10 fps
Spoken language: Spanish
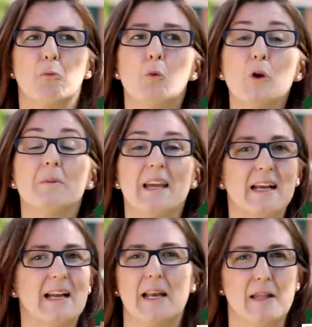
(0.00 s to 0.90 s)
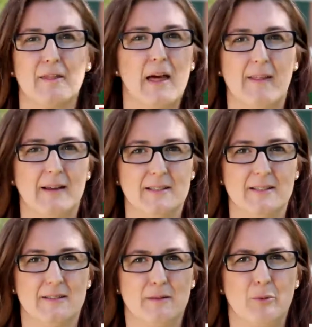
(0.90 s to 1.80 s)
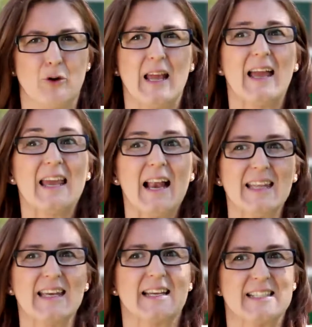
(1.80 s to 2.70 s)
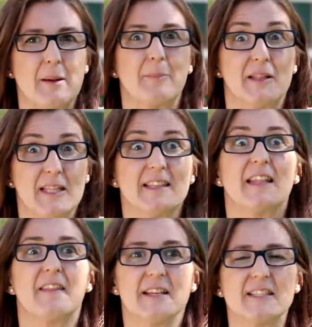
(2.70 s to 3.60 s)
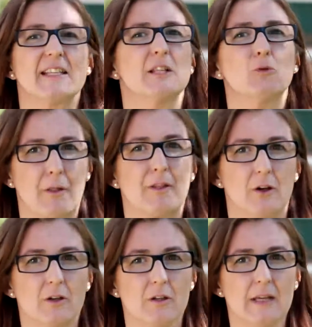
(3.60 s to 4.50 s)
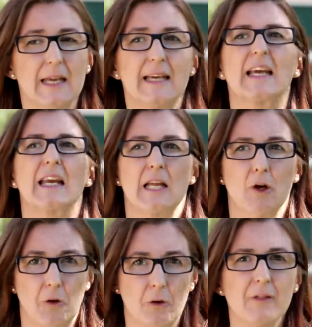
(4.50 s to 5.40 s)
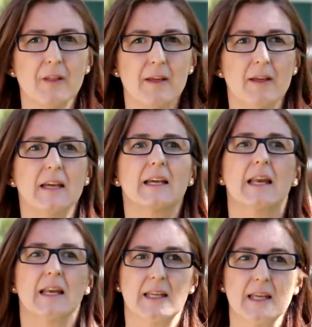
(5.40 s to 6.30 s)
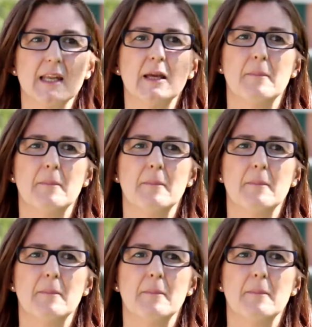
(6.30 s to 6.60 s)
muy bien canalizadas, porque hay alguien que está pendiente de esta situación que reconoce que requiere